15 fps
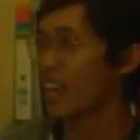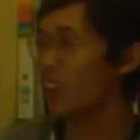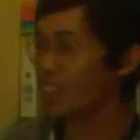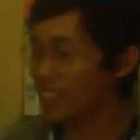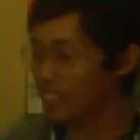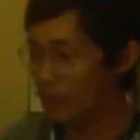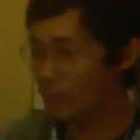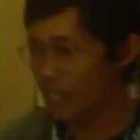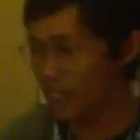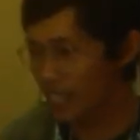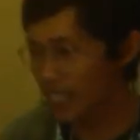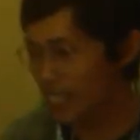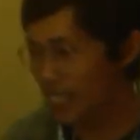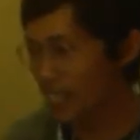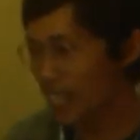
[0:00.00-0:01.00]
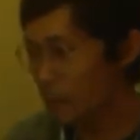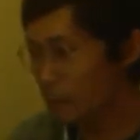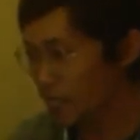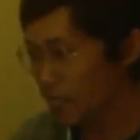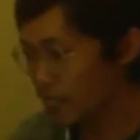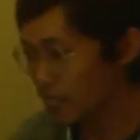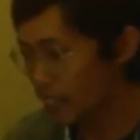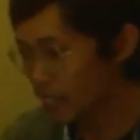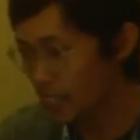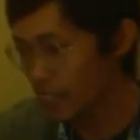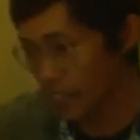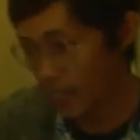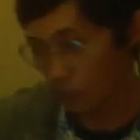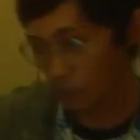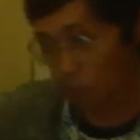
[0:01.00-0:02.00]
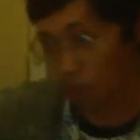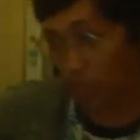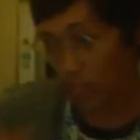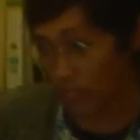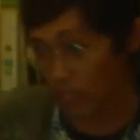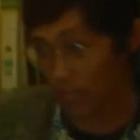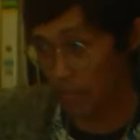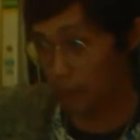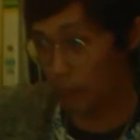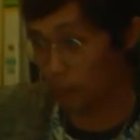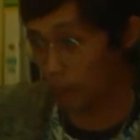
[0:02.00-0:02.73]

Kalau kita menyaksikan perkataan ini dalam konteks yang